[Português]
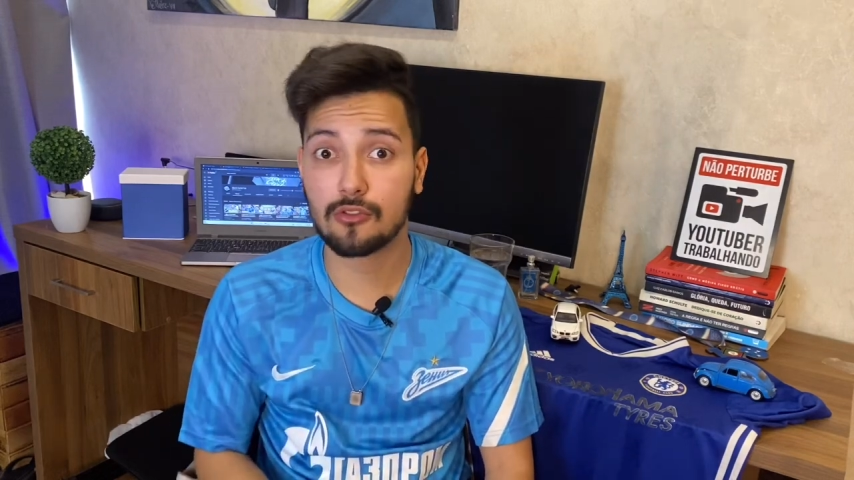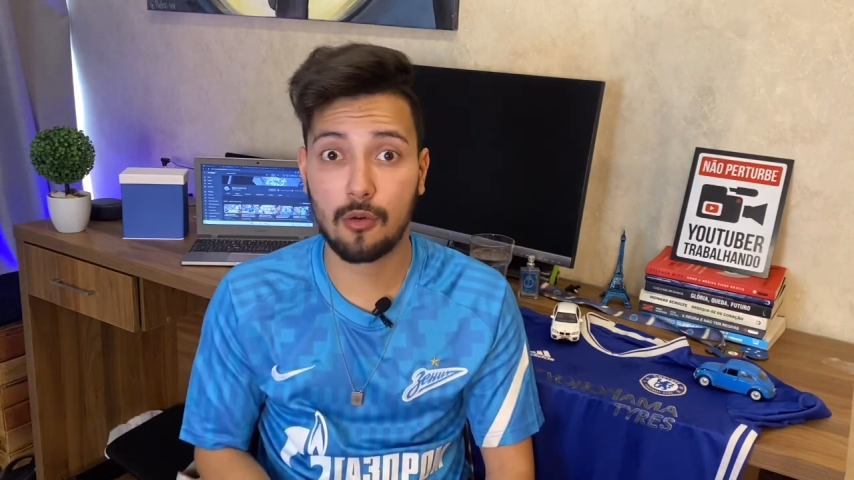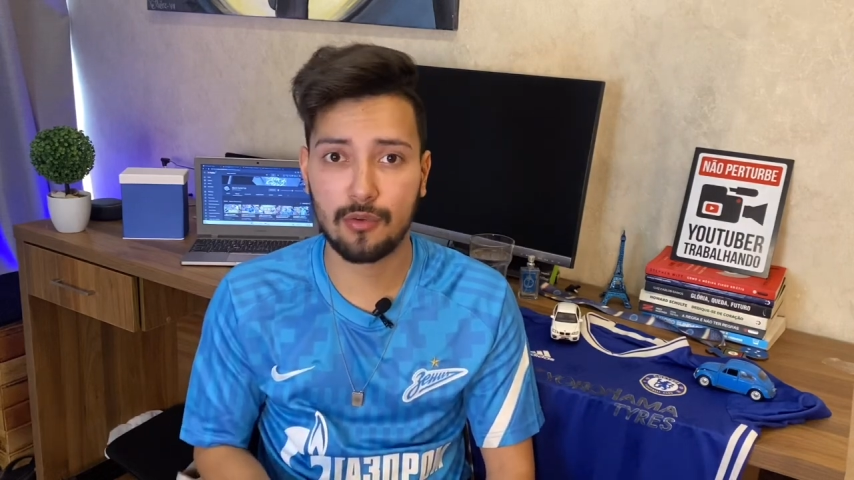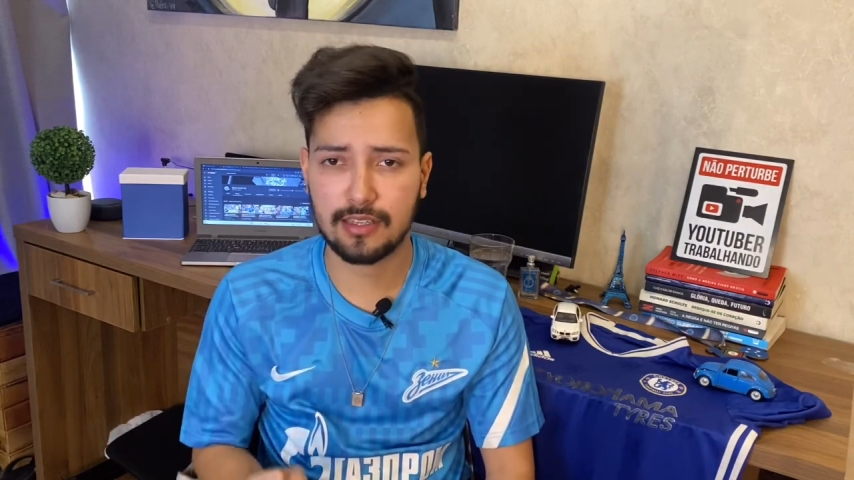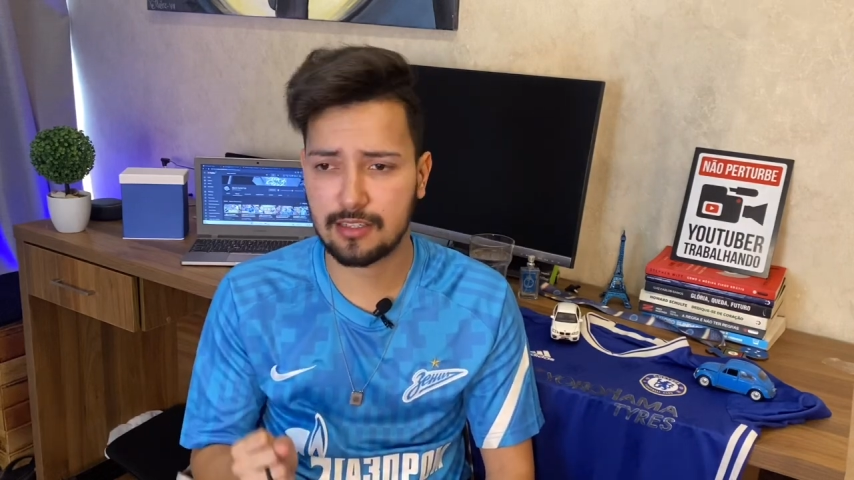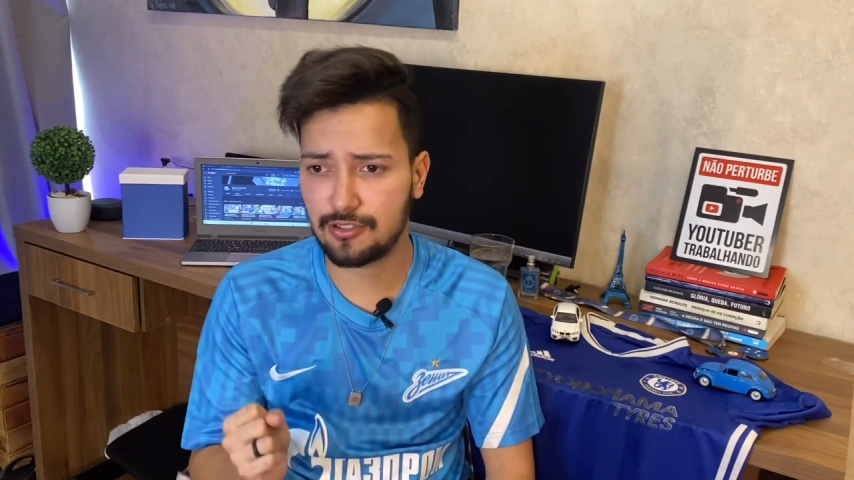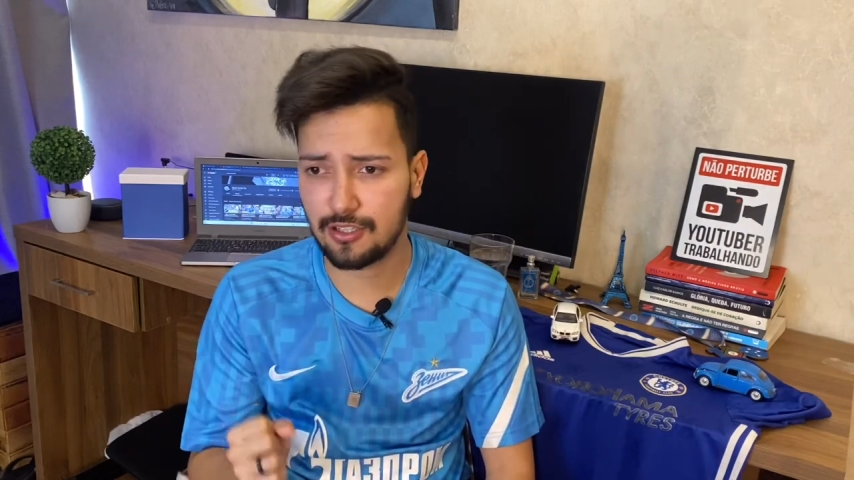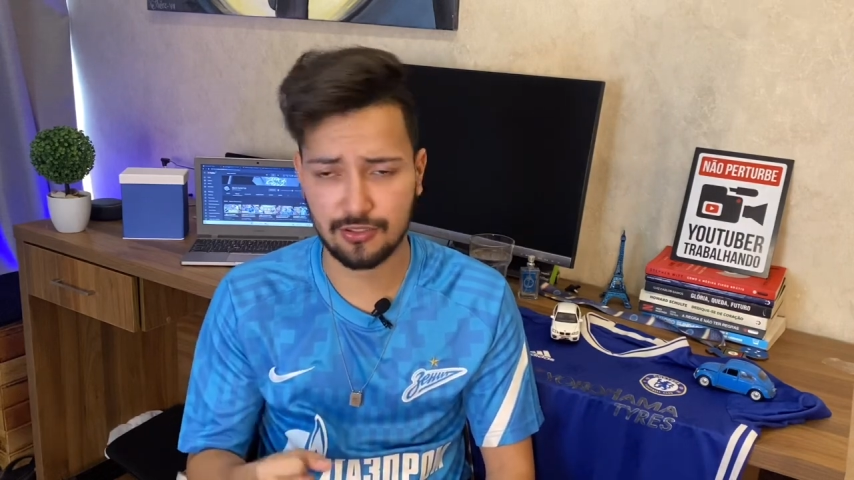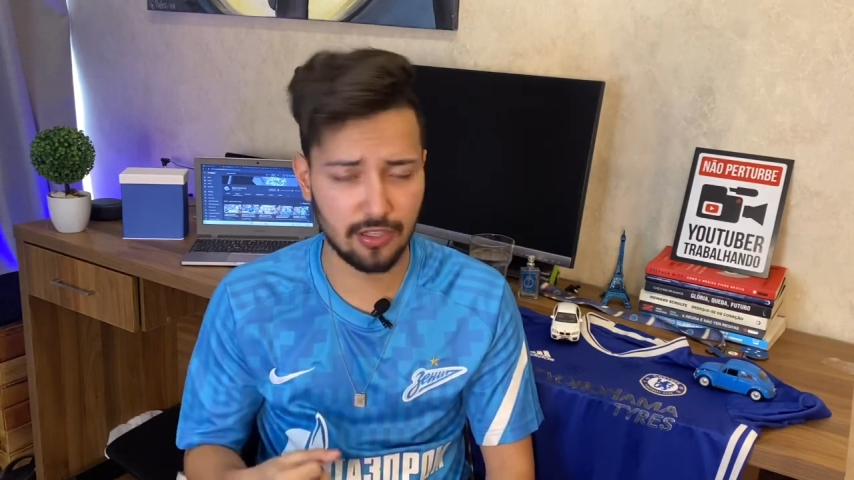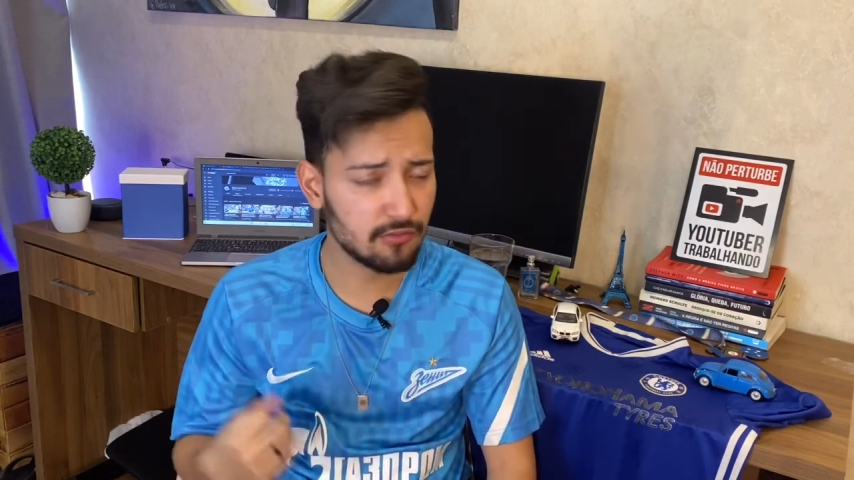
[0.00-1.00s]
como esse
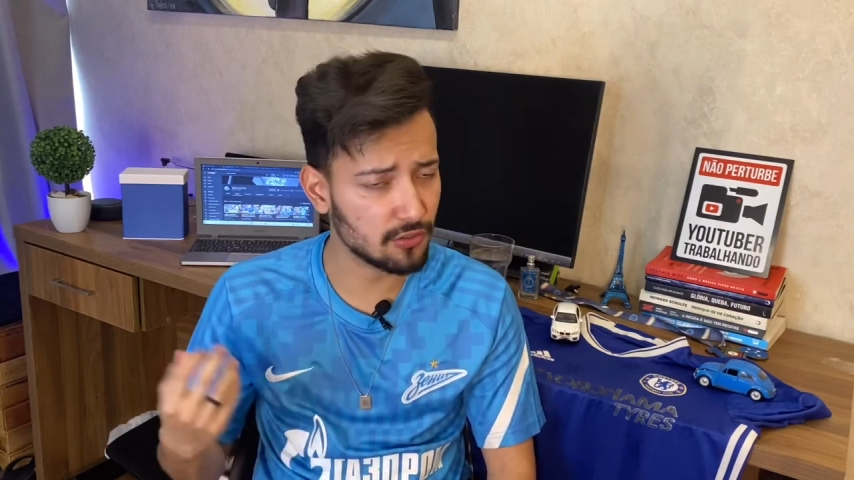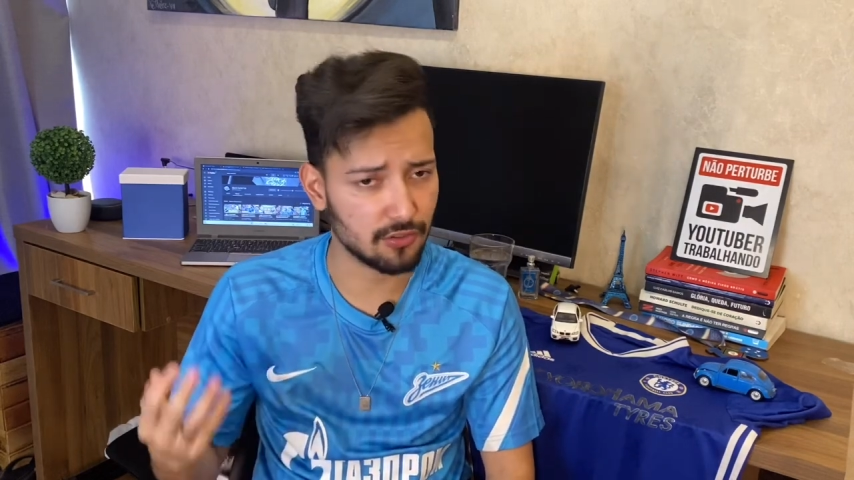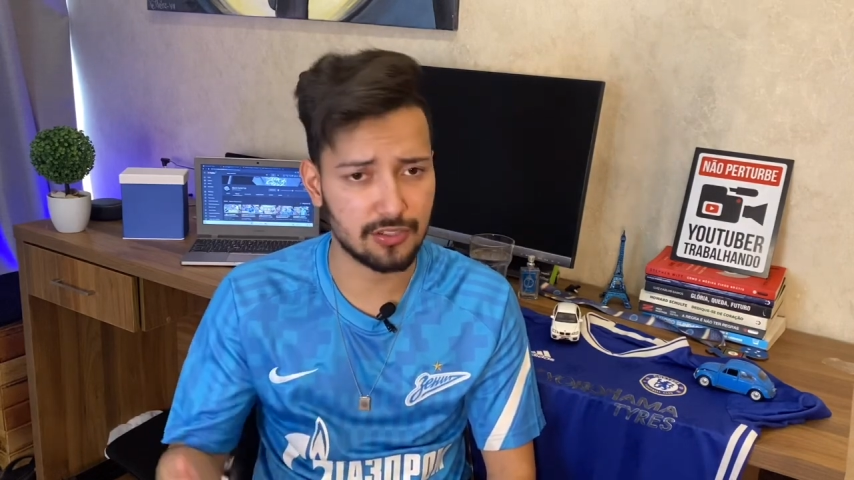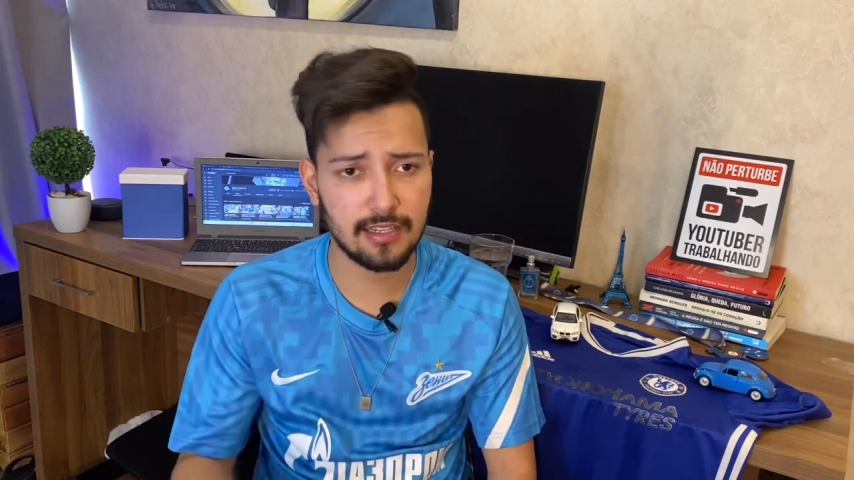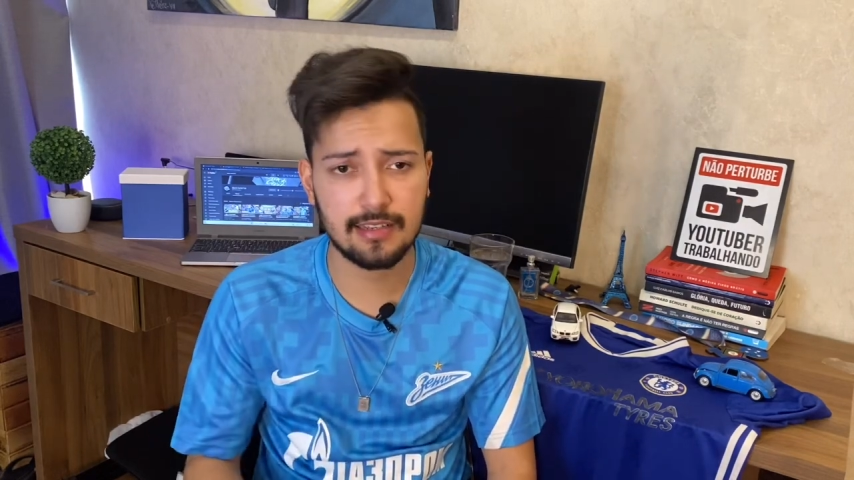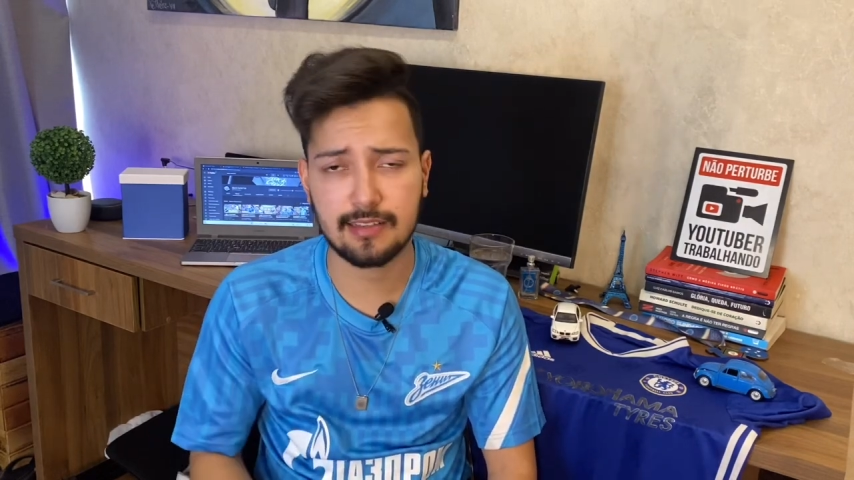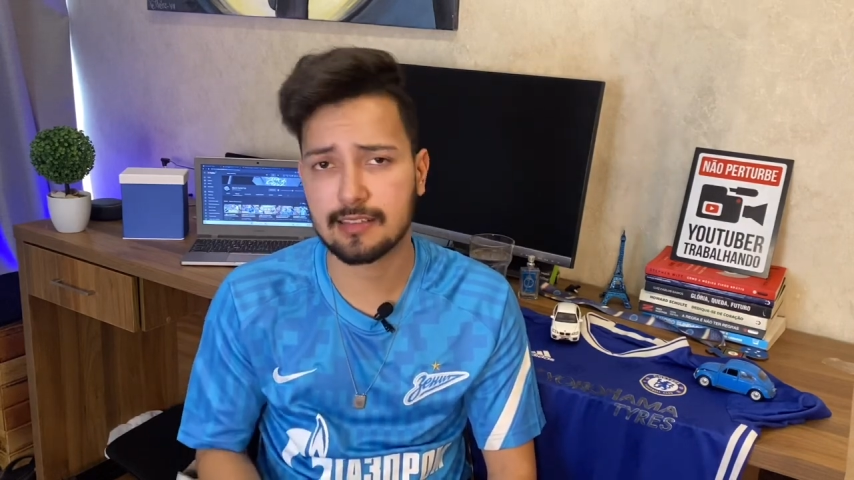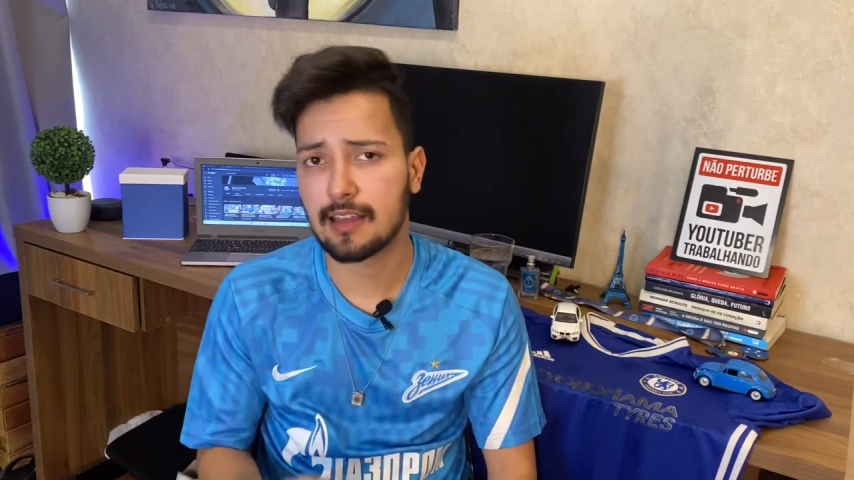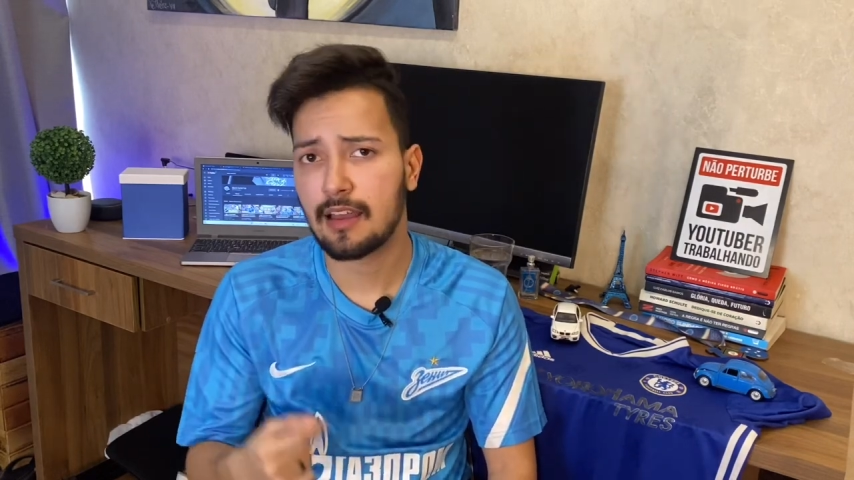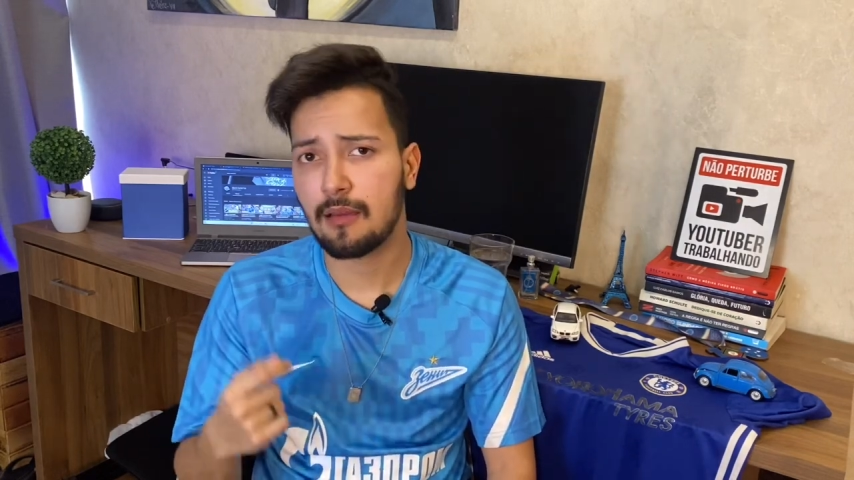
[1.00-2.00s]
de giro de notícias,